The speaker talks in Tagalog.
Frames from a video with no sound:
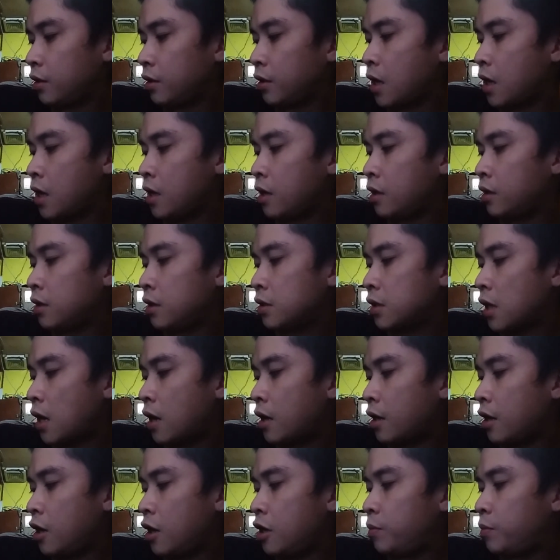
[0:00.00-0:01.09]
then isang
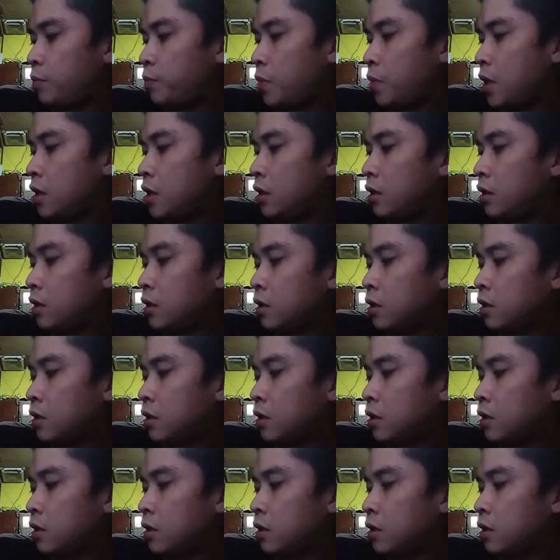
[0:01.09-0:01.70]
8-pin.